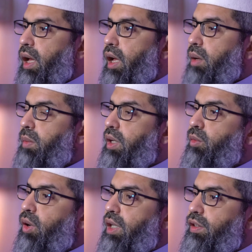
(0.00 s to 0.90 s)
أما
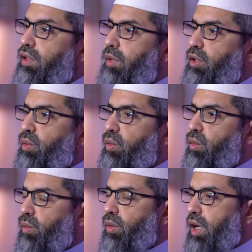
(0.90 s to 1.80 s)
المقدمة
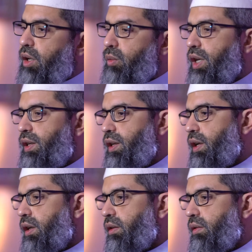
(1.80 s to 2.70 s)
الأولى وهي